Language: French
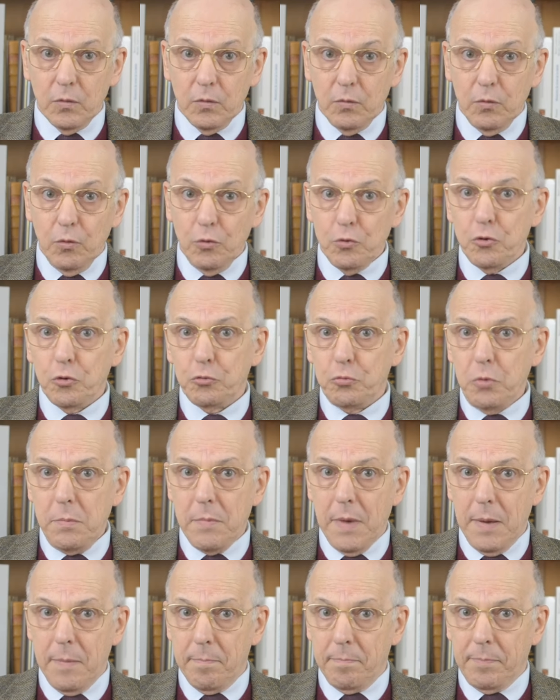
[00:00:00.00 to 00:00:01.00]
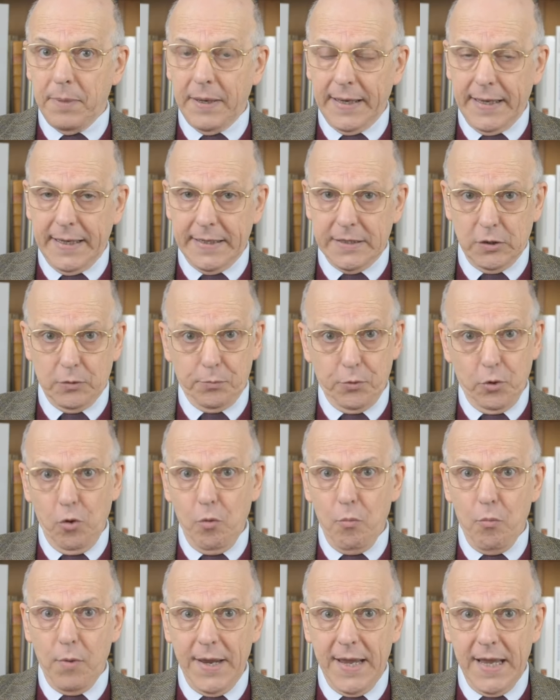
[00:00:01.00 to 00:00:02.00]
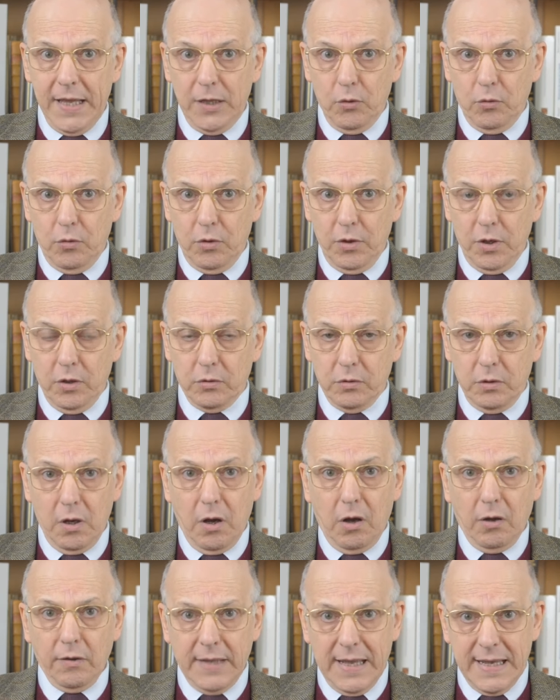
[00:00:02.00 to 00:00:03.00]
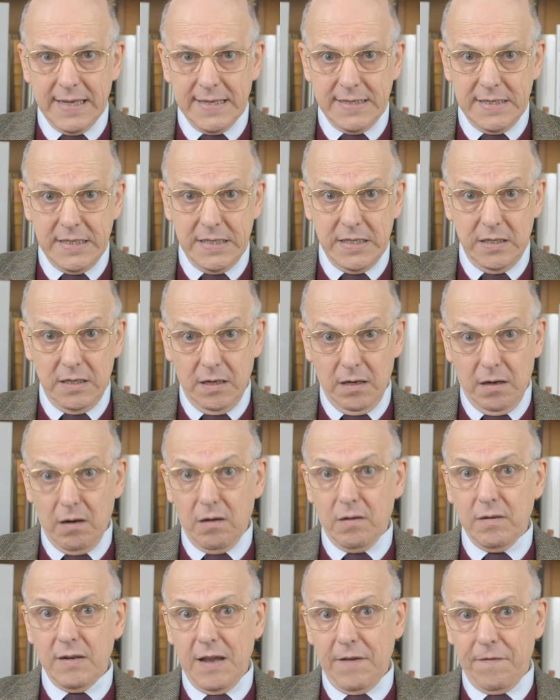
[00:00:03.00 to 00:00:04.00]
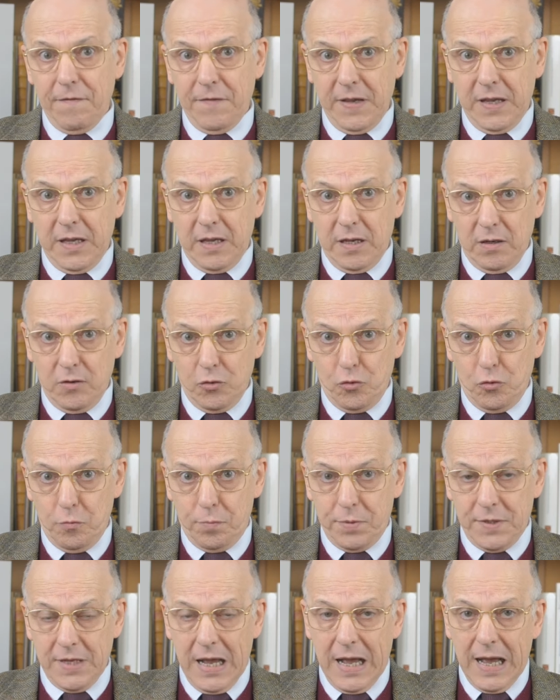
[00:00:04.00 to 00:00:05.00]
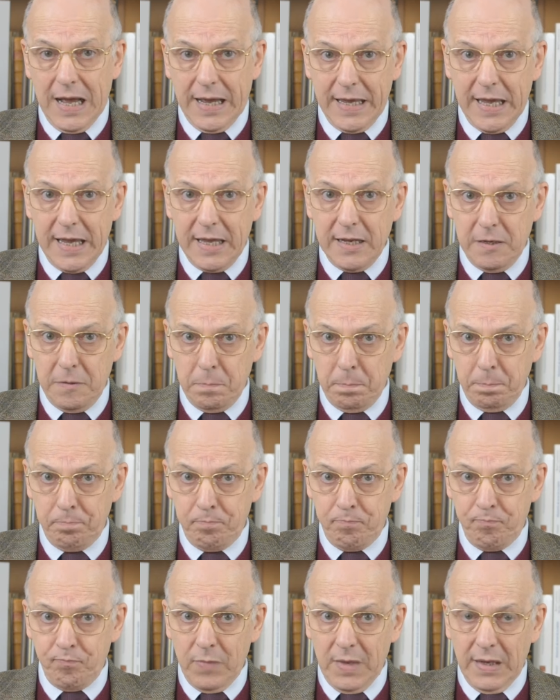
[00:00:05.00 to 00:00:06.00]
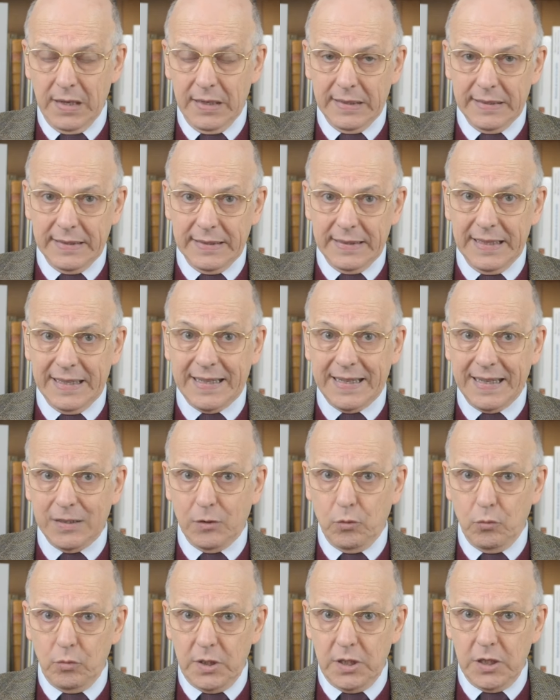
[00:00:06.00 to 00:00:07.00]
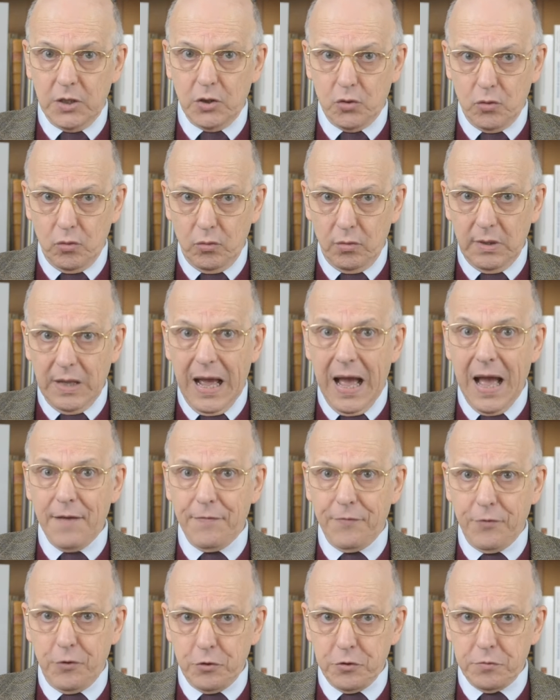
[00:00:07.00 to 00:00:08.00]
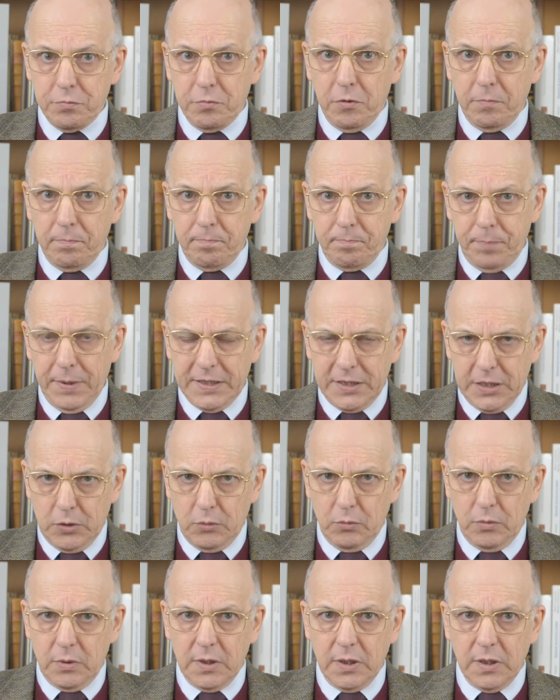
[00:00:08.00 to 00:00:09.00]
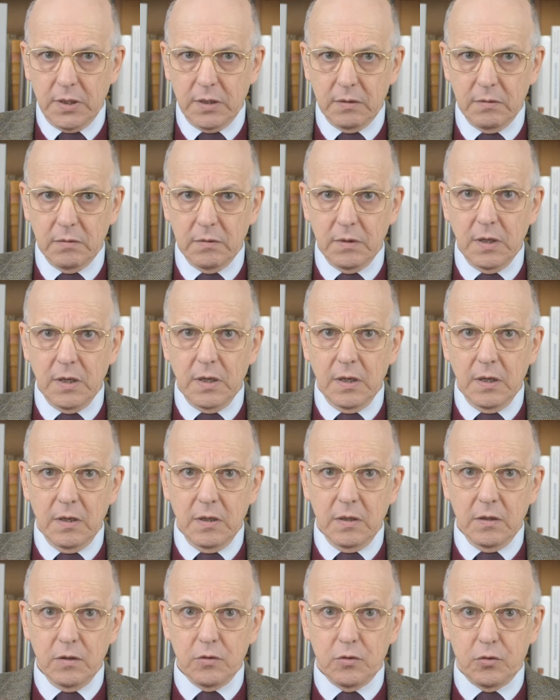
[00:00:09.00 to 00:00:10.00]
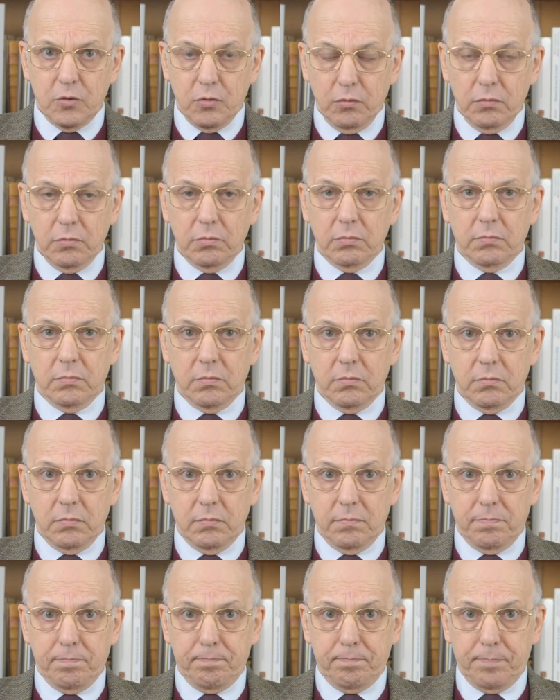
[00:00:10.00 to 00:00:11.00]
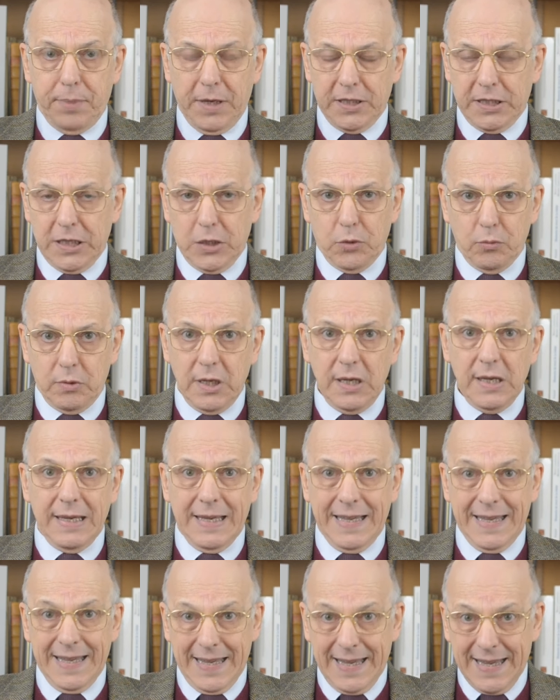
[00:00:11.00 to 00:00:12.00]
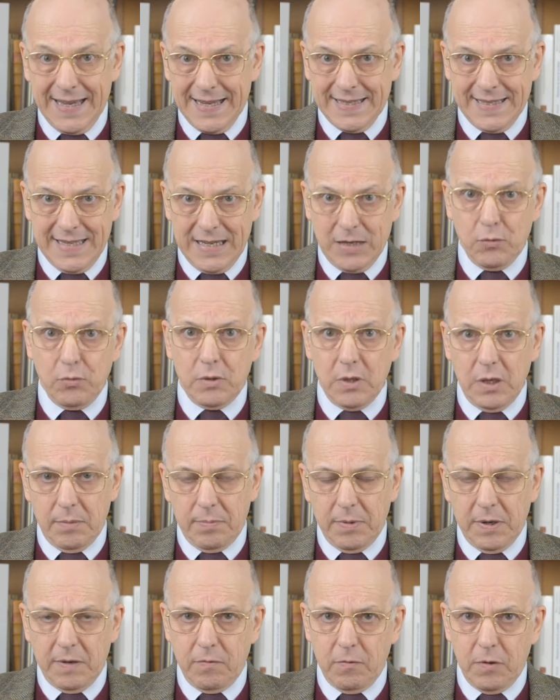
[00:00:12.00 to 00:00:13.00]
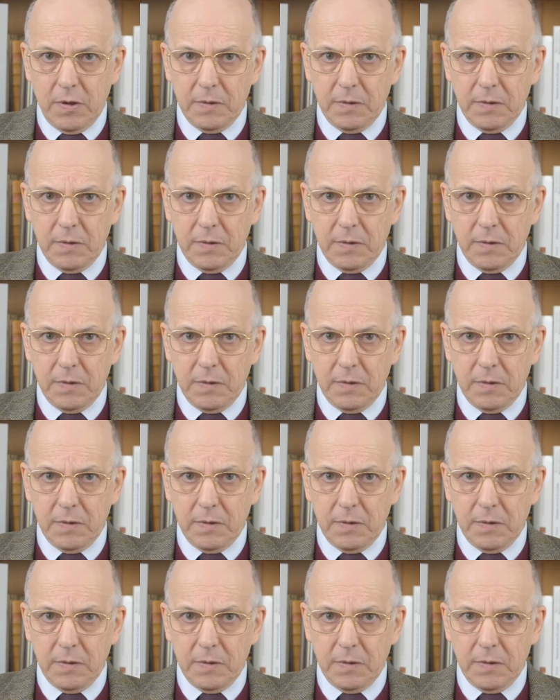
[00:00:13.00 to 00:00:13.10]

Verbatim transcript: Aujourd'hui même, par exemple, au Moyen-Orient, en Asie, en Afrique subsaharienne, des catholiques sont affreusement persécutés, sont persécuté et exécuté parfois.